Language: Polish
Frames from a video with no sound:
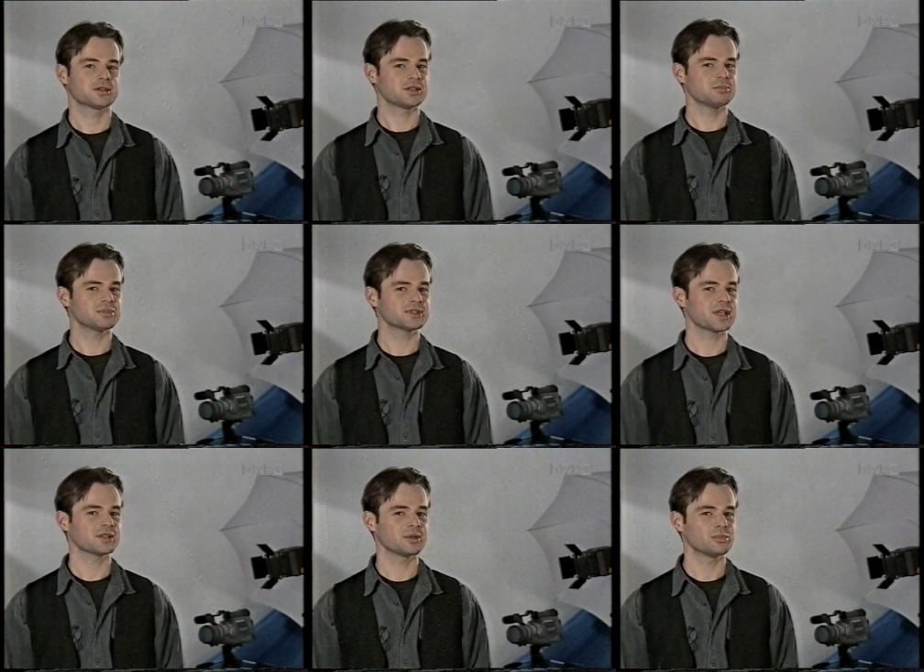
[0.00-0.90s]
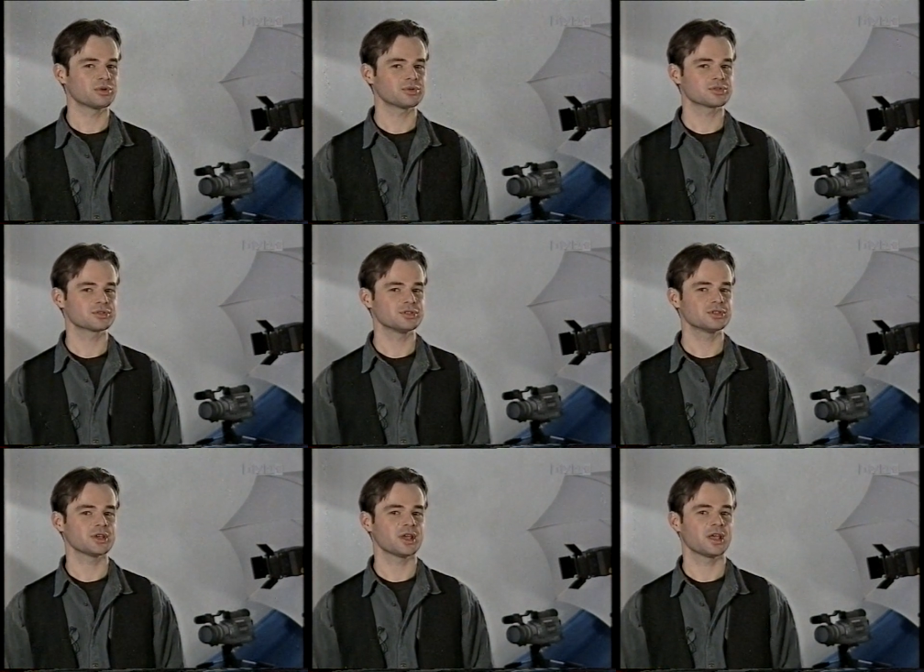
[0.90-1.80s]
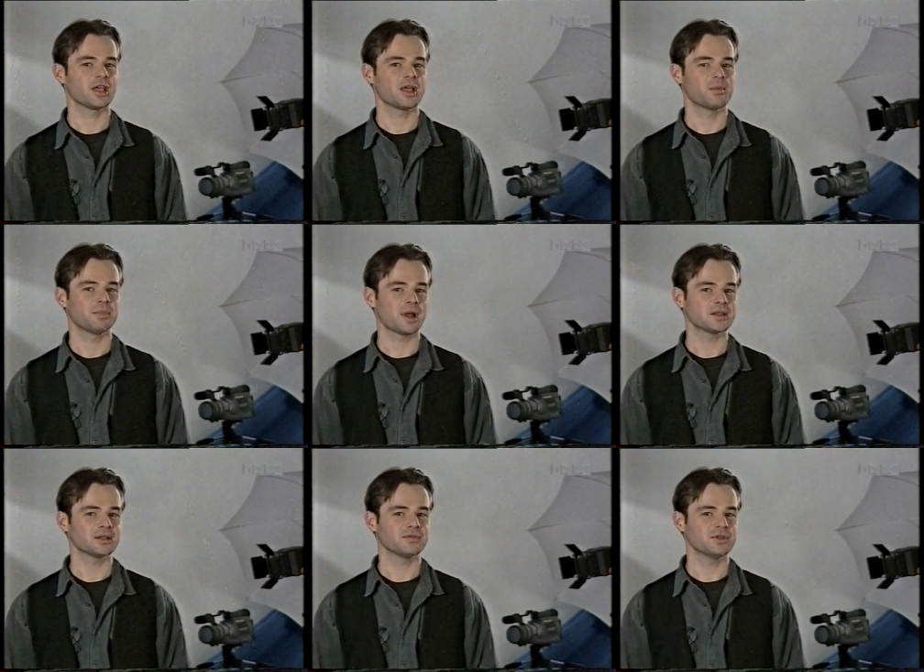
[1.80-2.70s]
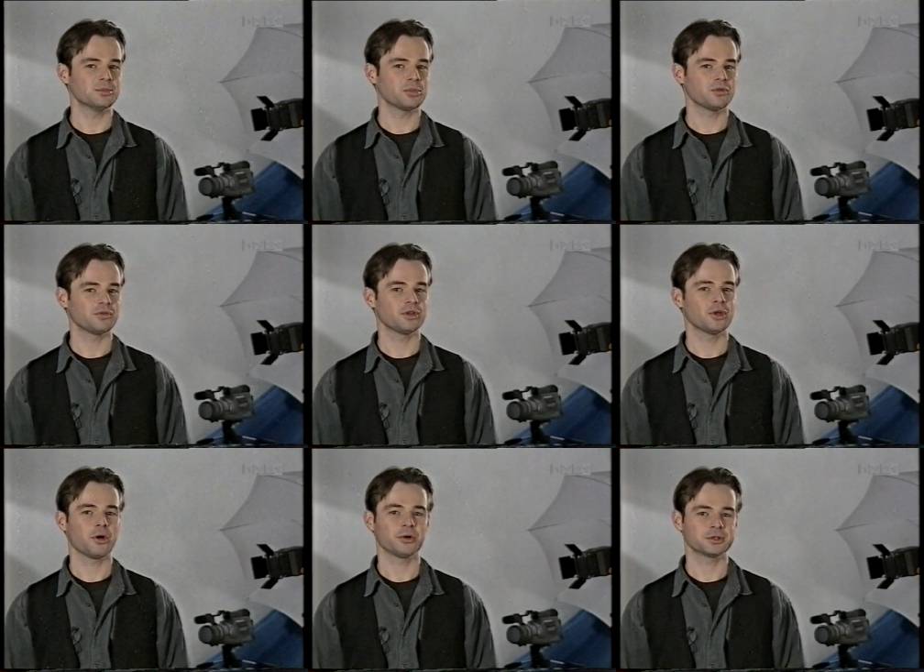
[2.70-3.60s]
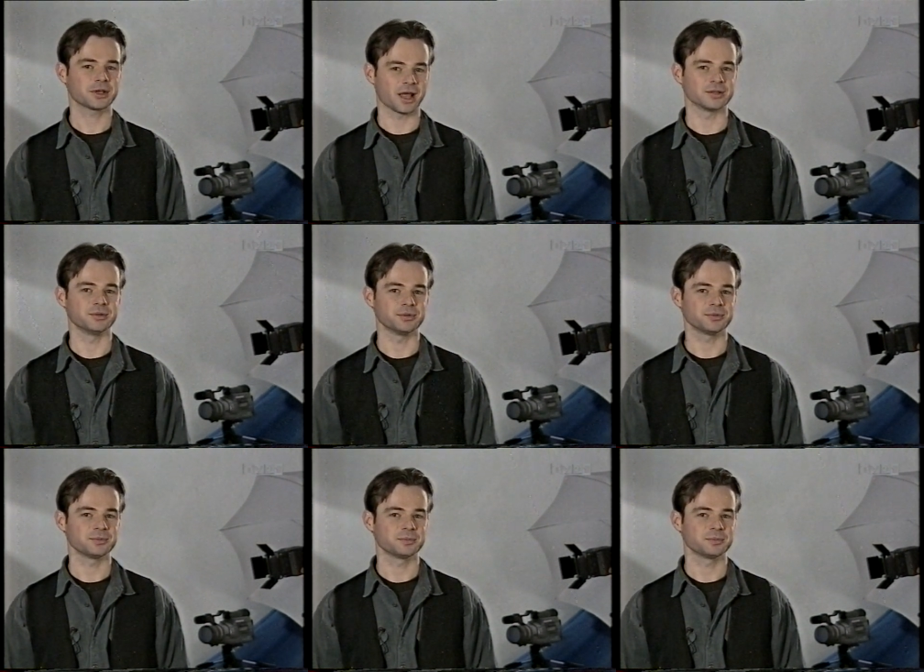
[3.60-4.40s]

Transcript: Czym zatem różni się plan filmowy od kadru?